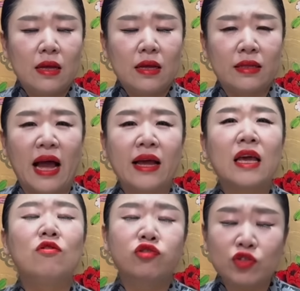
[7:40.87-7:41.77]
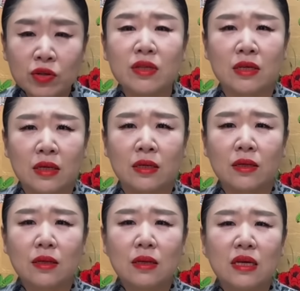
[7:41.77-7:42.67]
나의 후손들은
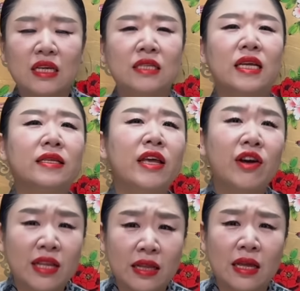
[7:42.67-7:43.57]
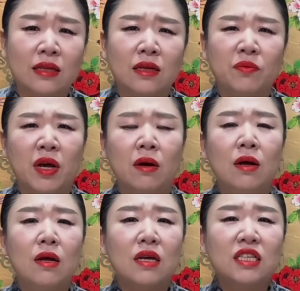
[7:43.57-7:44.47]
이제 태어난 애들이며
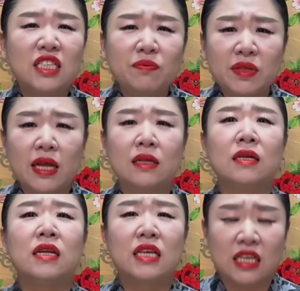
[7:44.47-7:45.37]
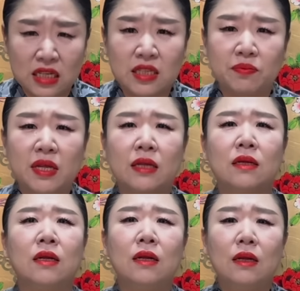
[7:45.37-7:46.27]
10대들,
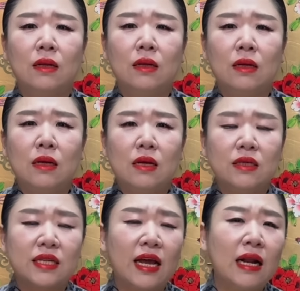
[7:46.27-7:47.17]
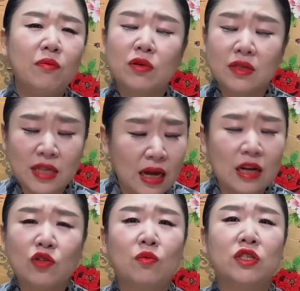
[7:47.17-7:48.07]
20대들 살아,
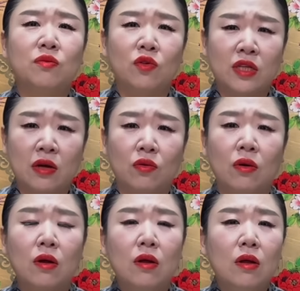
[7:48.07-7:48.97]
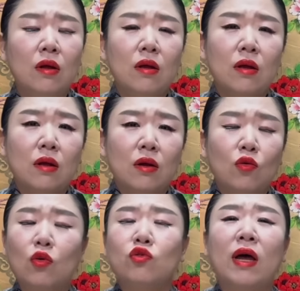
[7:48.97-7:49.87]
살아도 보지 못하고
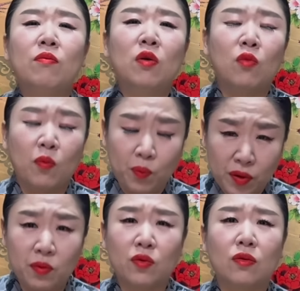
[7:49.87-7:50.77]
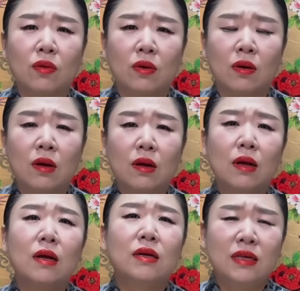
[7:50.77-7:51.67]
꽃도 한번 못 펴보고
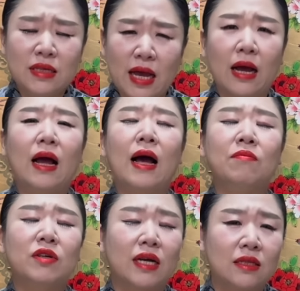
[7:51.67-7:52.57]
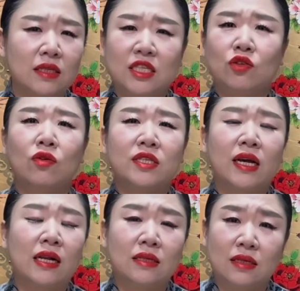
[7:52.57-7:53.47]
그냥 암흑 같은 지옥
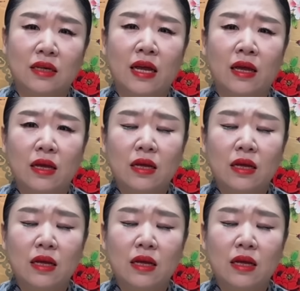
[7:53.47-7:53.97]
생활들을 해.